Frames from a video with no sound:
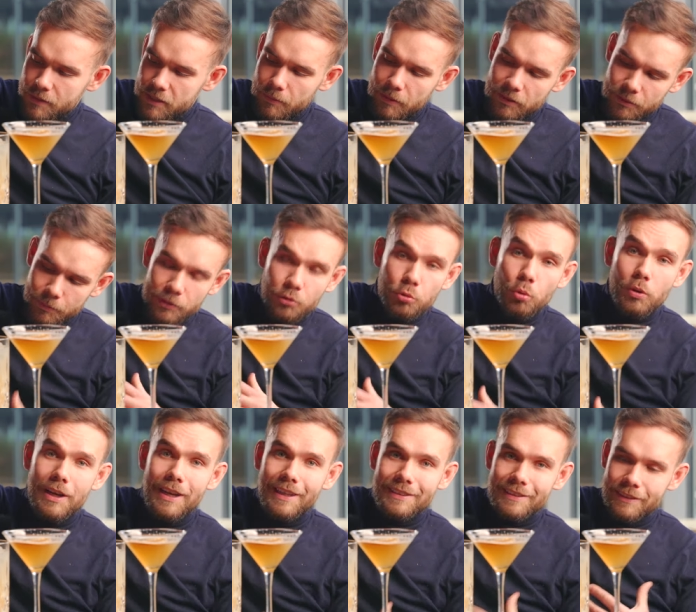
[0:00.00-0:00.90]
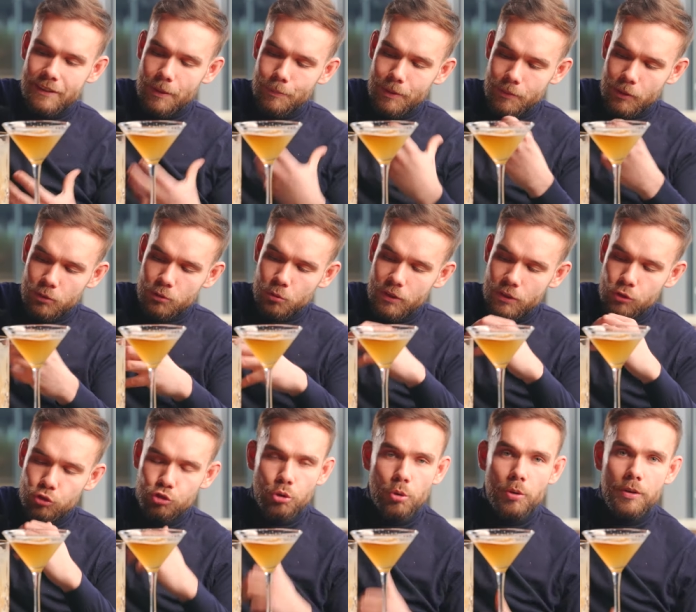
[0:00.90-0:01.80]
Ich habe das mal so gelassen, damit man so
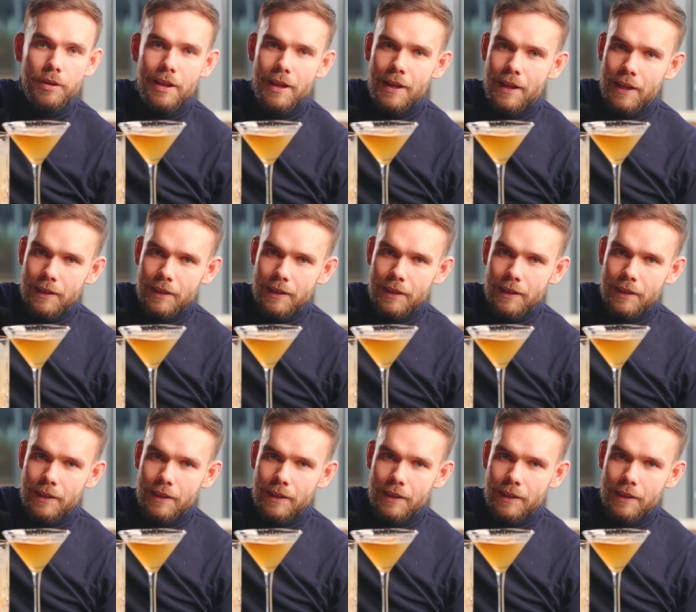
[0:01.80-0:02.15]
den schönen